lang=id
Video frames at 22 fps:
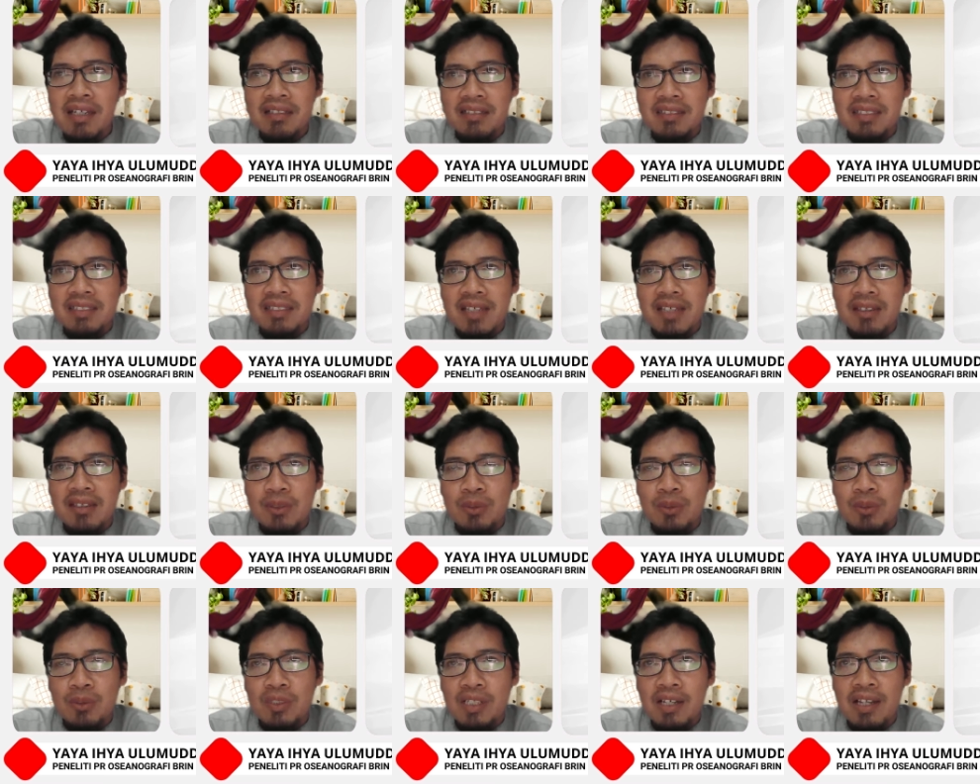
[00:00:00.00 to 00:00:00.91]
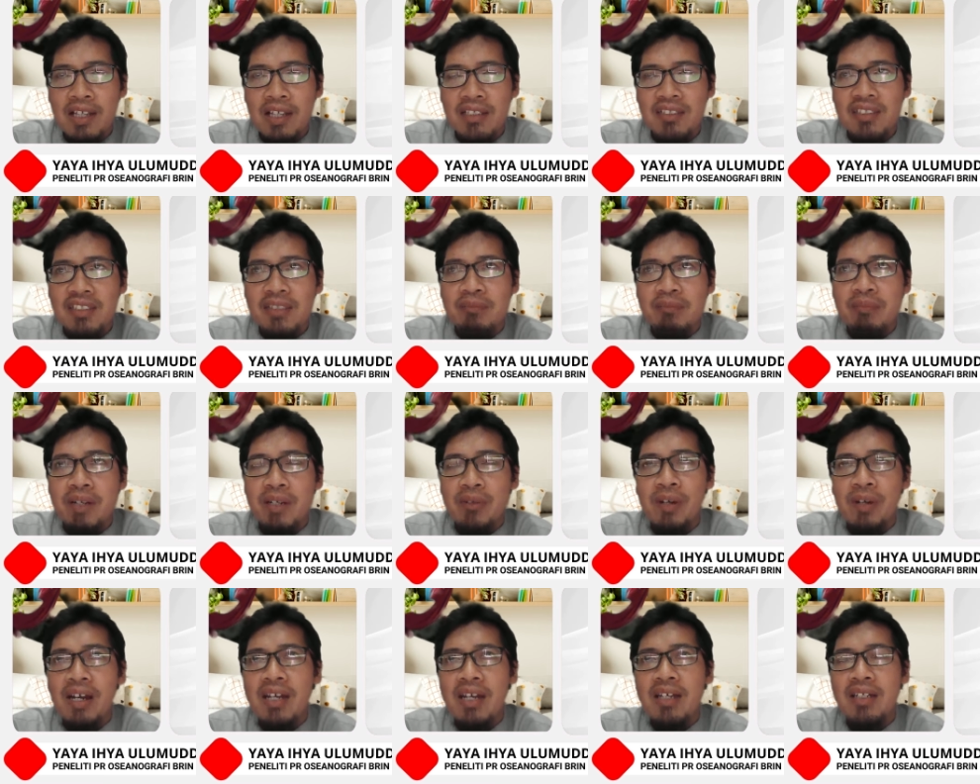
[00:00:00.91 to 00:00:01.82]
satu kelas di
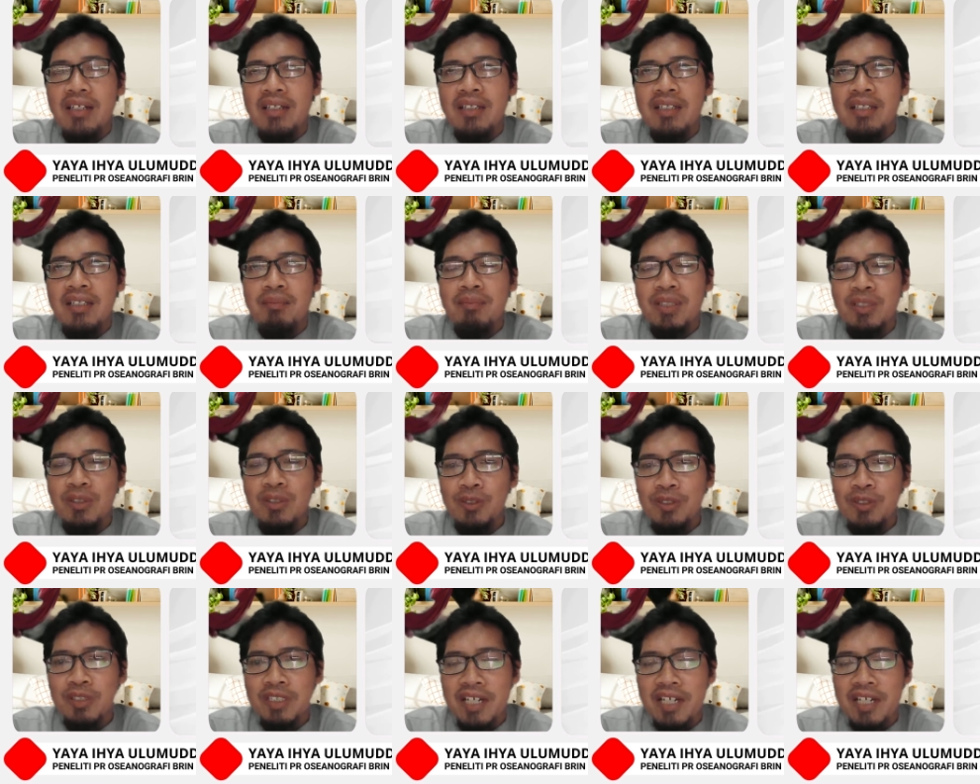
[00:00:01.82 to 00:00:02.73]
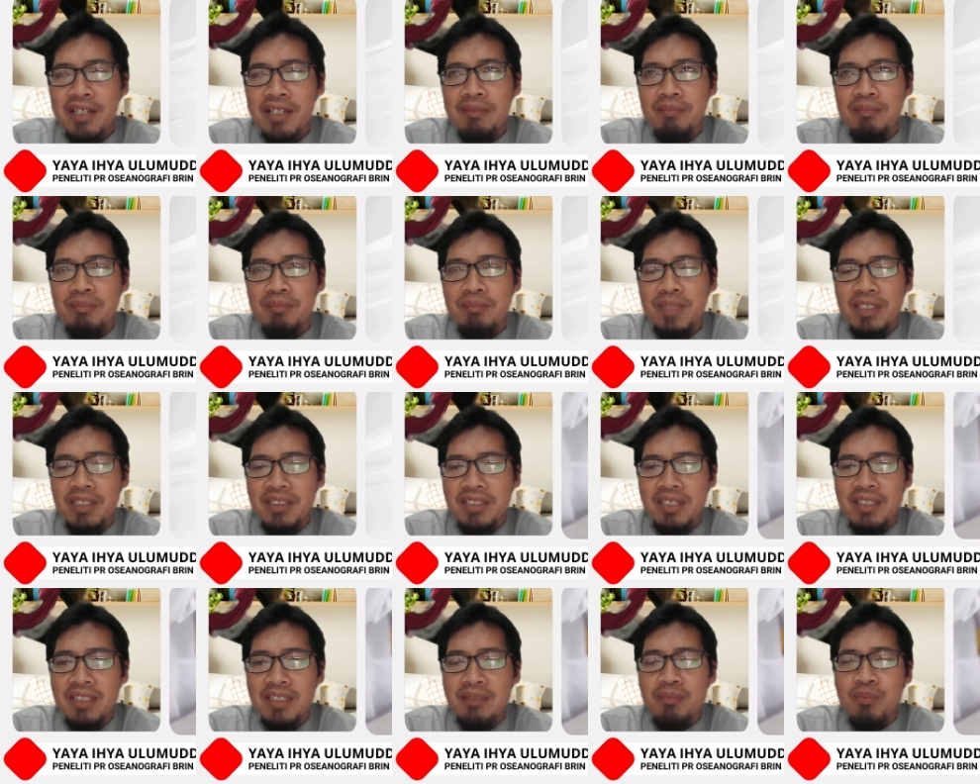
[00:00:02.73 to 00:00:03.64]
bawah eh, beton yang
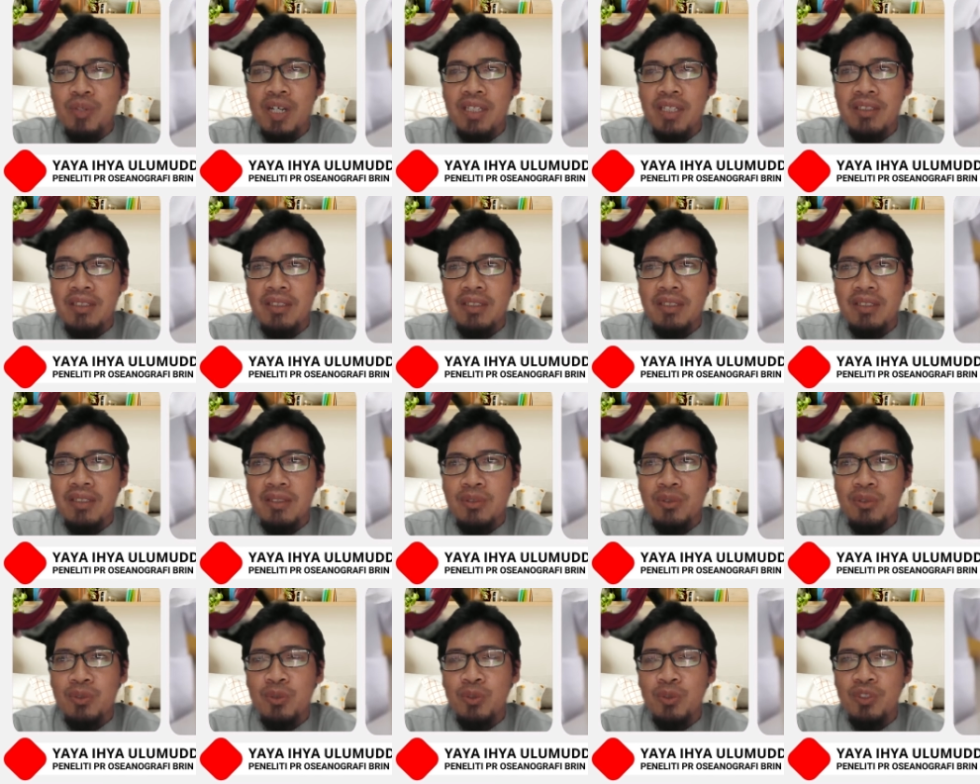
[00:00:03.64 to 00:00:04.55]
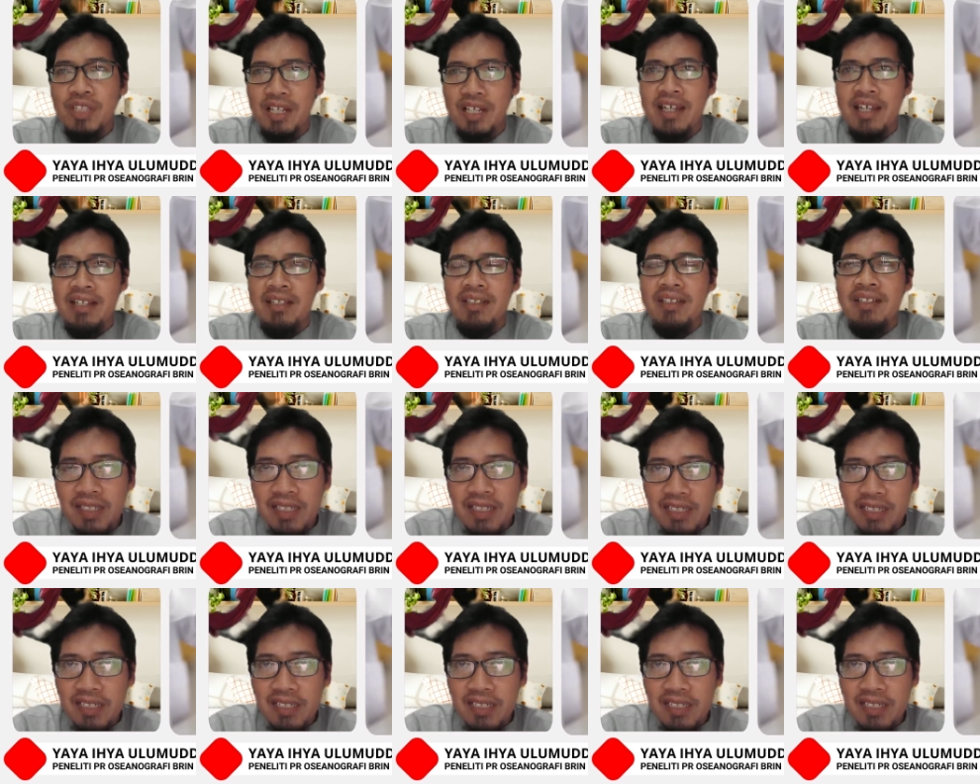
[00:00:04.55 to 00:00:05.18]
biasa dibuat untuk jalan.